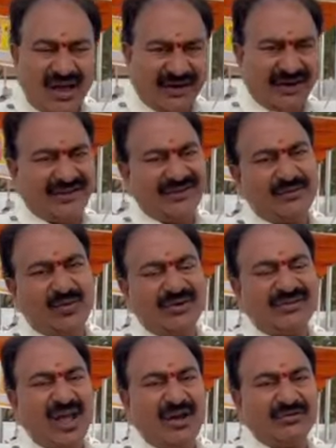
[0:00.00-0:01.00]
అనేది
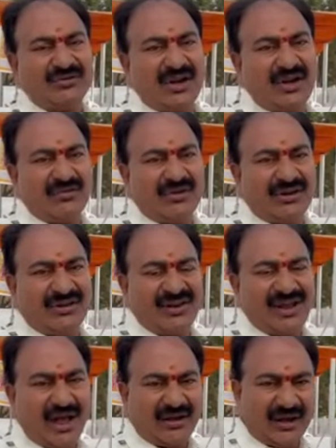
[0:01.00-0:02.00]
కొనసాగుతూనే ఉన్నది
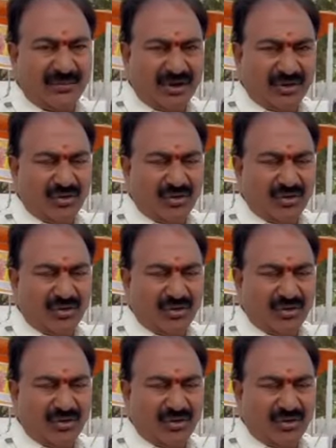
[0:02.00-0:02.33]
అక్రమ